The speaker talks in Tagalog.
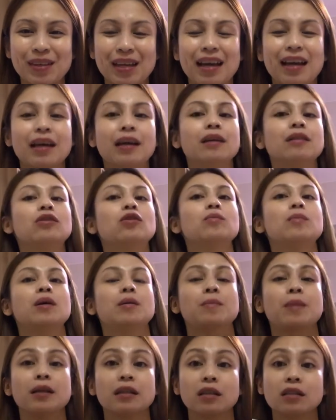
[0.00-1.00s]
At yung mga
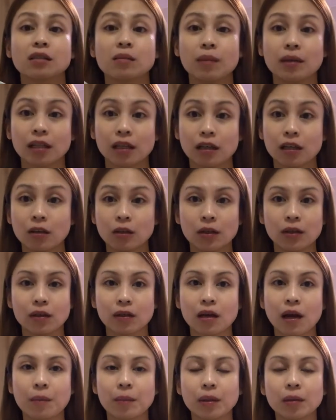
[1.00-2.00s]
products na matagal ko nang
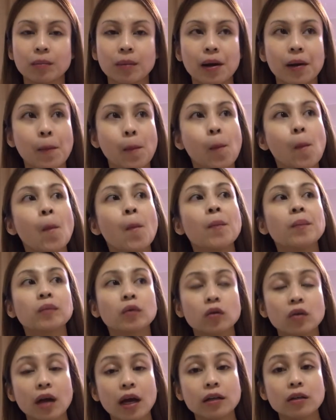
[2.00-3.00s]
gamit, parang
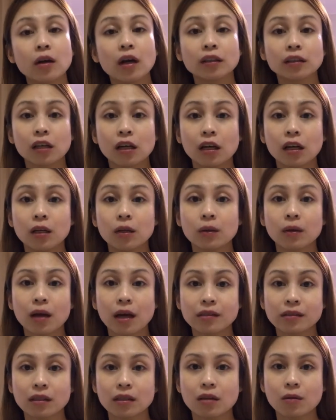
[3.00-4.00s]
kung gaano katagal yung
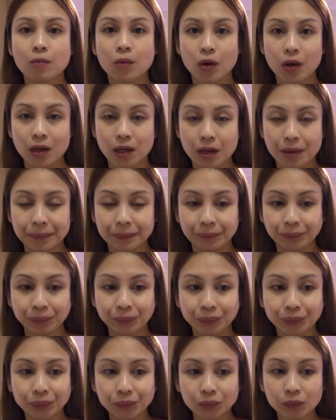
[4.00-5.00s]
Casa de Mori,
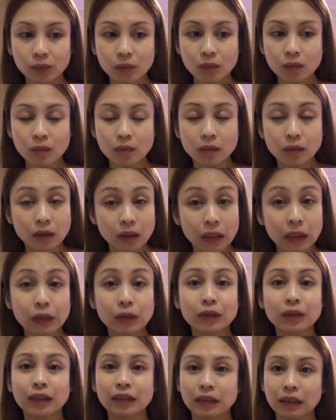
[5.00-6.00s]

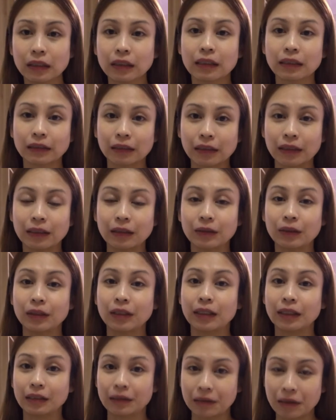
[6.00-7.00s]
ganun na din katagal ko
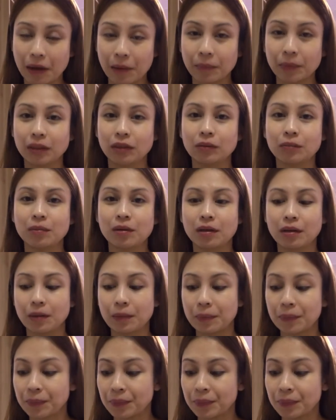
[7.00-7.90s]
ginagamit yung mga